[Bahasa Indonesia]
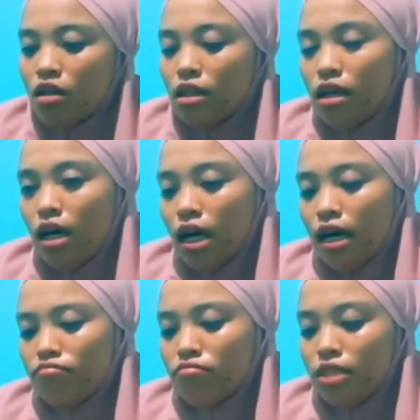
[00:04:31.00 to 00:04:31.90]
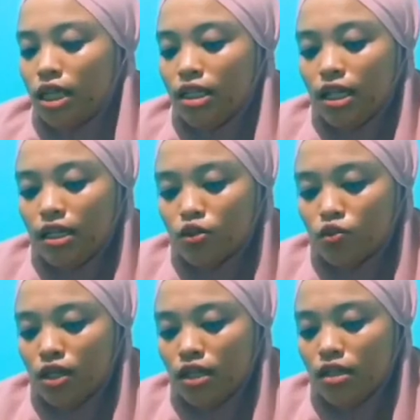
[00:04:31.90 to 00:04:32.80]
Uh, jadi tadi
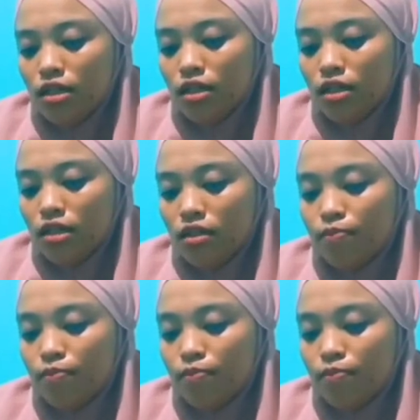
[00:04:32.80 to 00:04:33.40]
sudah di